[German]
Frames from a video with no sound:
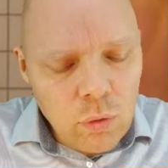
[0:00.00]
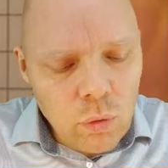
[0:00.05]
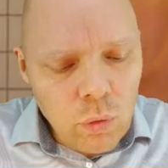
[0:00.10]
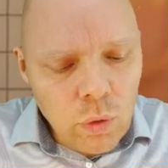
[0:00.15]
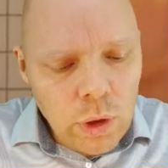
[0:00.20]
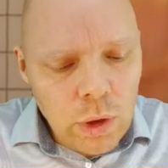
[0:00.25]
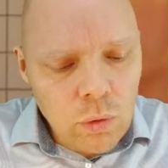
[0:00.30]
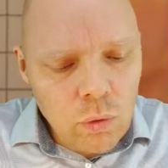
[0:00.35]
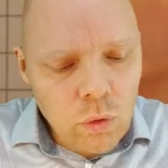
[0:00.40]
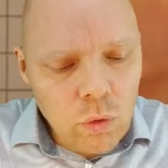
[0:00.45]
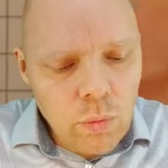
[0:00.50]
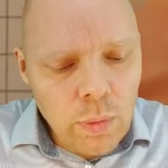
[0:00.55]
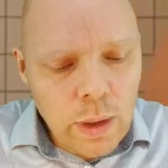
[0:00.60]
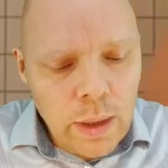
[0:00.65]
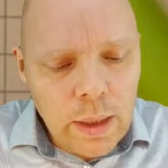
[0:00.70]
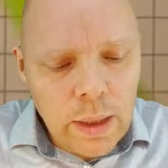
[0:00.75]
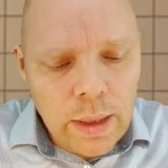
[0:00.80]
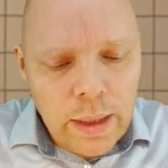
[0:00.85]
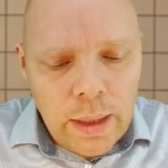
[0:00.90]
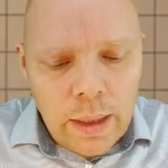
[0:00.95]
durch und
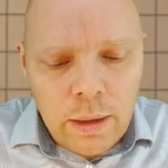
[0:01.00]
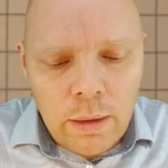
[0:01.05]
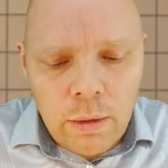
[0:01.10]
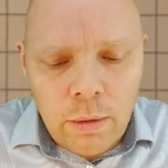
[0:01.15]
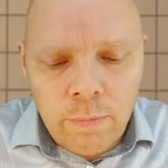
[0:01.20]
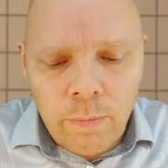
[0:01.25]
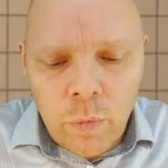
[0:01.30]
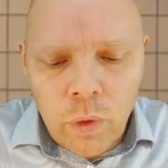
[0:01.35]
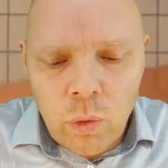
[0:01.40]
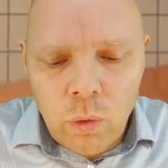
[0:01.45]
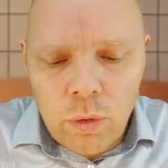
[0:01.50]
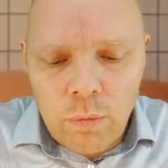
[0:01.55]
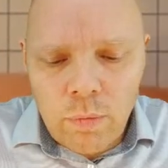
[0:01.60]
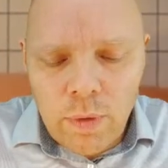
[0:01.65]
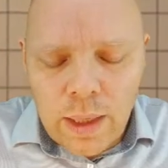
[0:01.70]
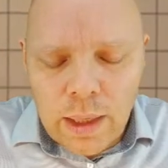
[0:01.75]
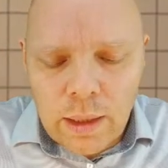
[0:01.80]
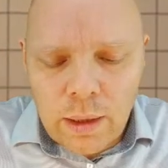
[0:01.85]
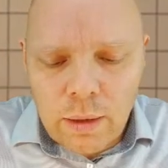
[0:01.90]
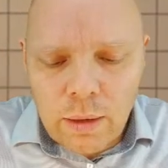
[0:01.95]
überlege, durch
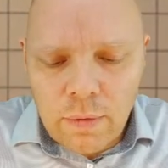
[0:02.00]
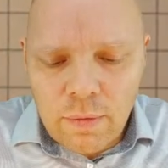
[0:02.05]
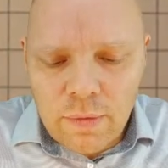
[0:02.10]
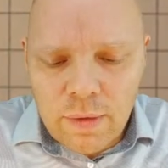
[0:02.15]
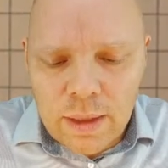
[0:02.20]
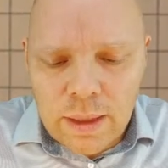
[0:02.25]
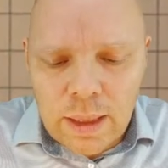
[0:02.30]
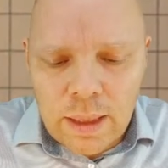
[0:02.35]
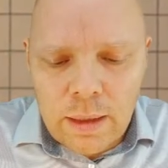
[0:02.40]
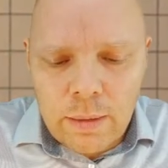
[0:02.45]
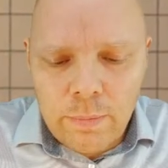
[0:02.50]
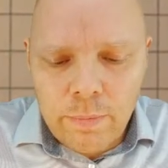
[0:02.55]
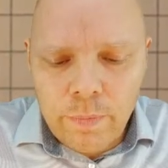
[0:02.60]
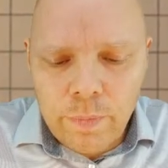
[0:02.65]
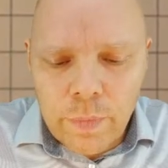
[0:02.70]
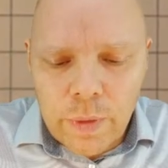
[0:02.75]
welche Zahl